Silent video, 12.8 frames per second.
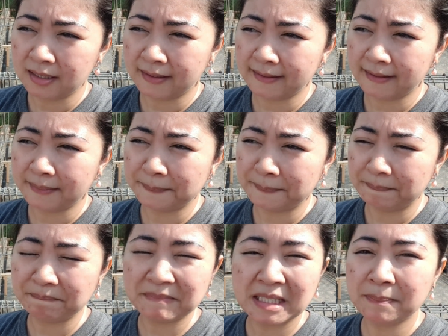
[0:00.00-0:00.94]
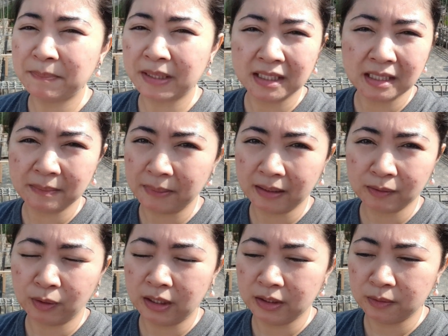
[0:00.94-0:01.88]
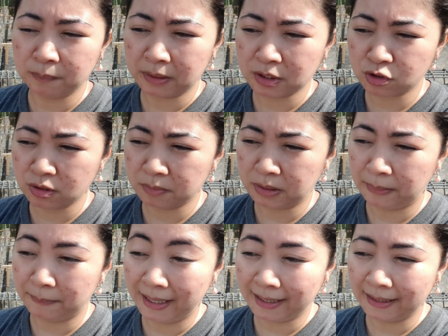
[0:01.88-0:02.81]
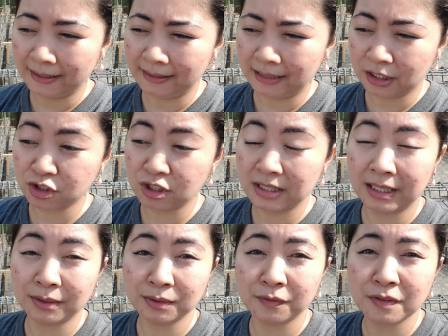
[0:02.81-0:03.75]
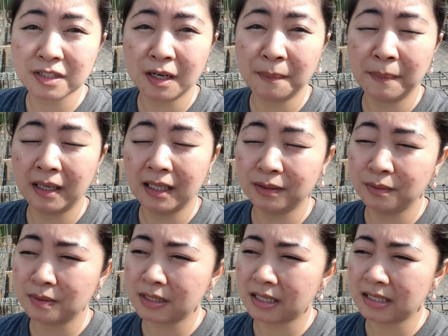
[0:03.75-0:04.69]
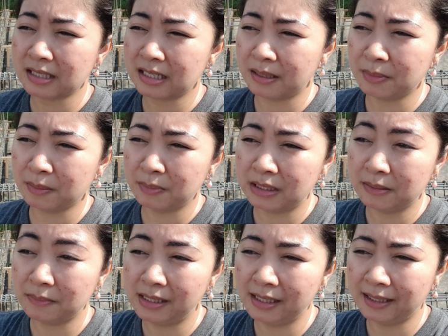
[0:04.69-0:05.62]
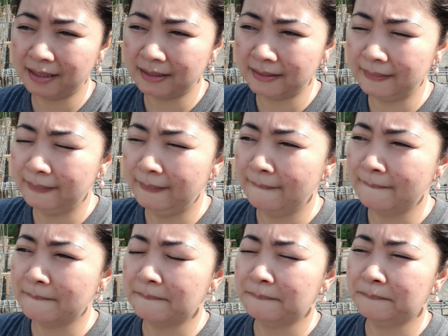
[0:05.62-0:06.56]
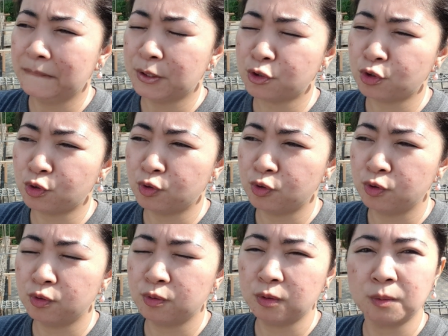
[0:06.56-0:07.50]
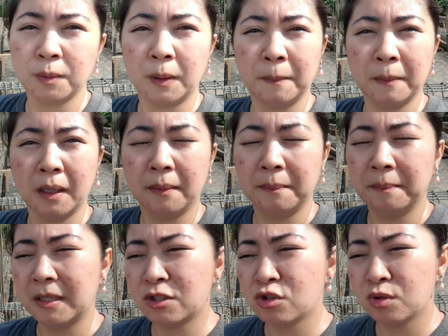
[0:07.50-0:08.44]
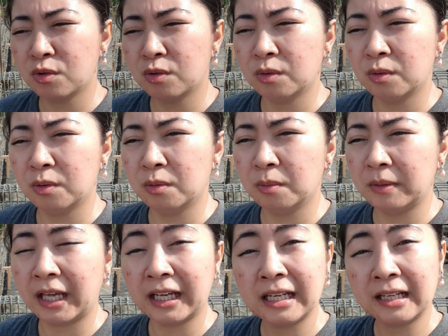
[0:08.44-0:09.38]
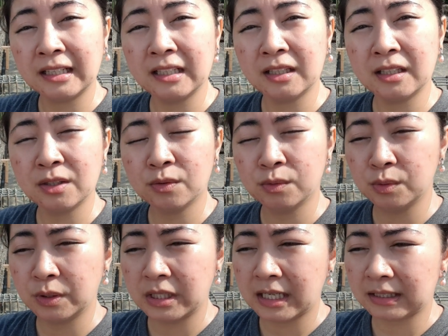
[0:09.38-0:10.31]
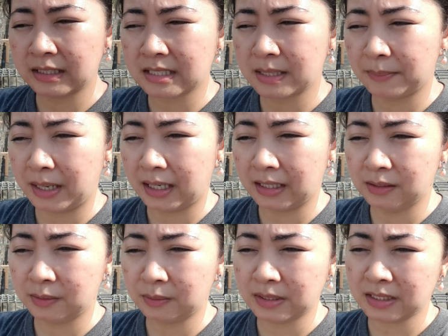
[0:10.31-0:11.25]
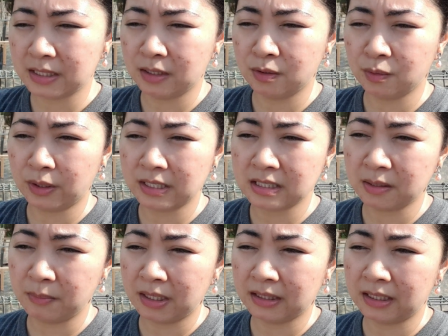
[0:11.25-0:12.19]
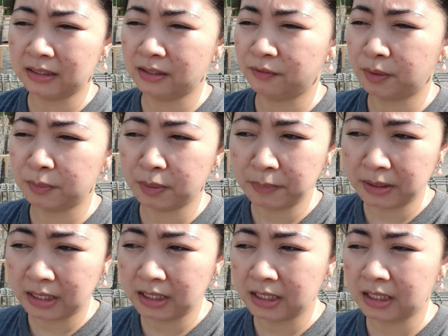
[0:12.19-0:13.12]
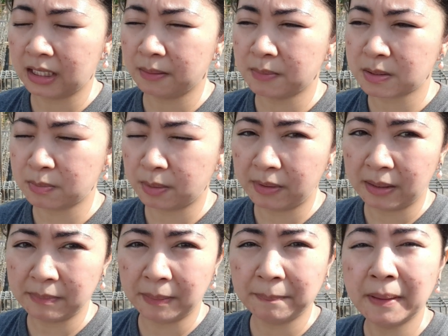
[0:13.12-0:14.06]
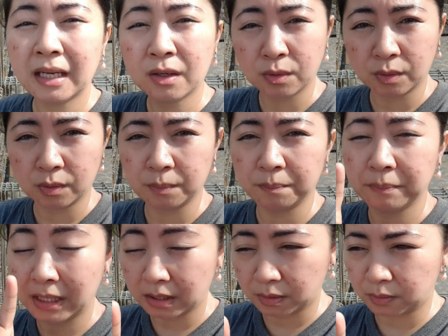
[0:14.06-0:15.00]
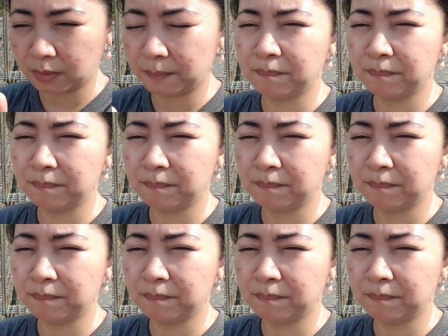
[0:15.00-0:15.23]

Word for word: Um, hindi pa rin naapektuhan yung presyo ng mga bakal. Actually, out of stock pa nga dun sa isa naming binibilihan. So, medyo malaki-laki na rin yung lugi natin sa bakal no kasi yung estimate natin from the beginning ay mas mababa pero pero